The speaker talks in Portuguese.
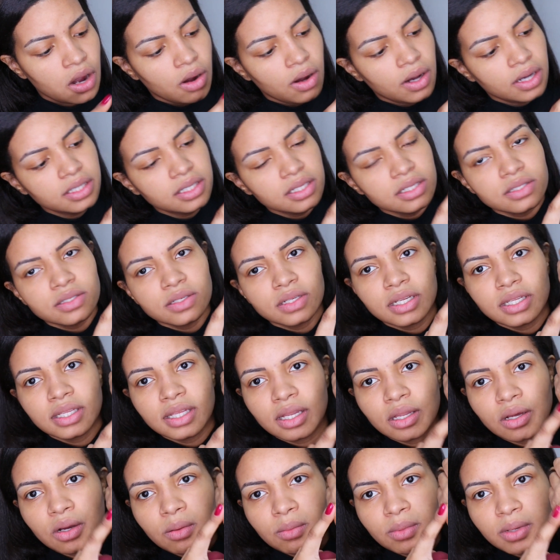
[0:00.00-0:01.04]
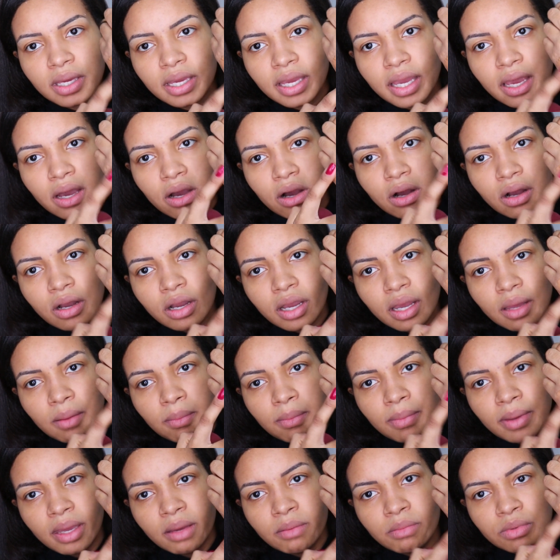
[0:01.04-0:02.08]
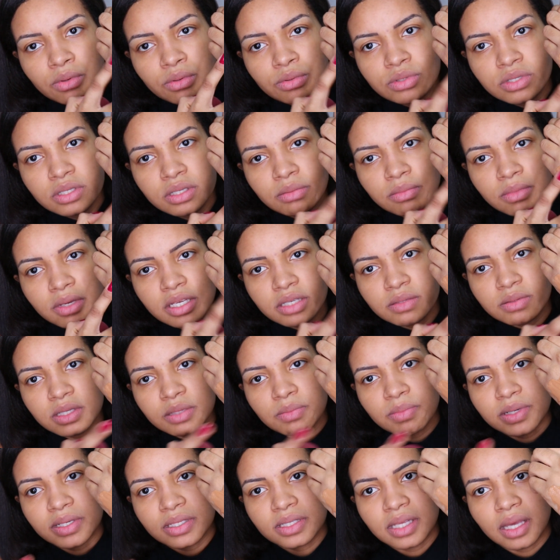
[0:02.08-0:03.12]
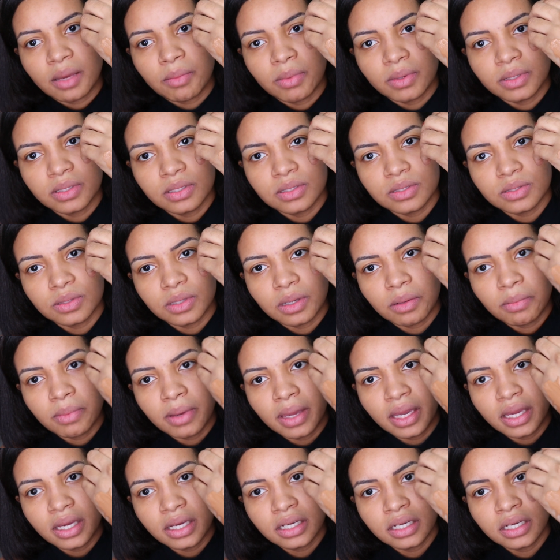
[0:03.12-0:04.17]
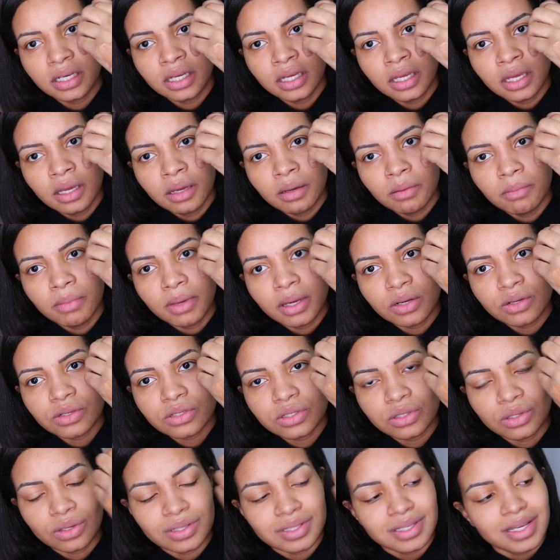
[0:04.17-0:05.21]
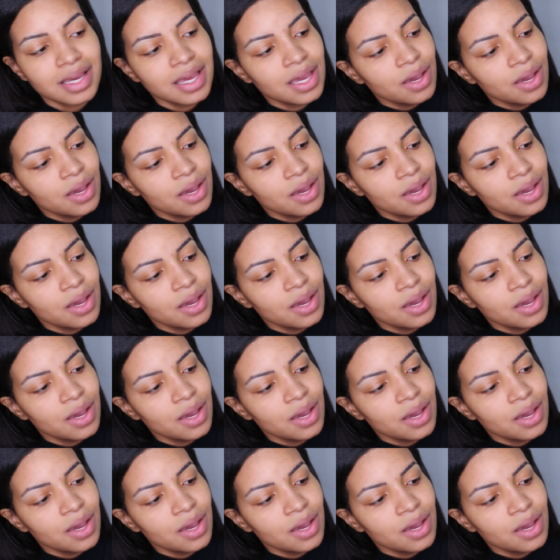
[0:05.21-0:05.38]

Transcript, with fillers: Ó a textura dela como que é, ó. É bem mousse mesmo, você percebe uma textura bem, bem gostosa.